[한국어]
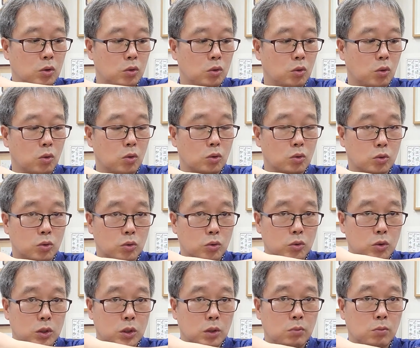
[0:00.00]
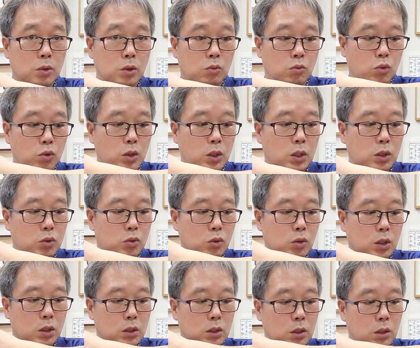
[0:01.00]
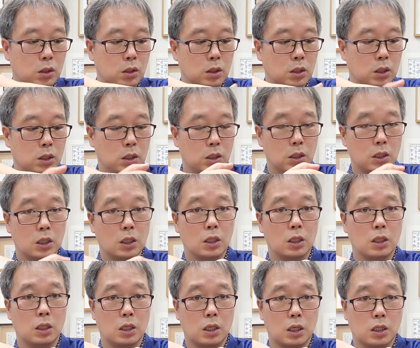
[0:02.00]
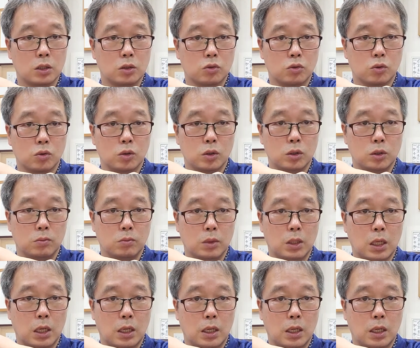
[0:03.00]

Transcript: 요걸 또 측면 위쪽에서 이렇게 들어갈 수도 있습니다.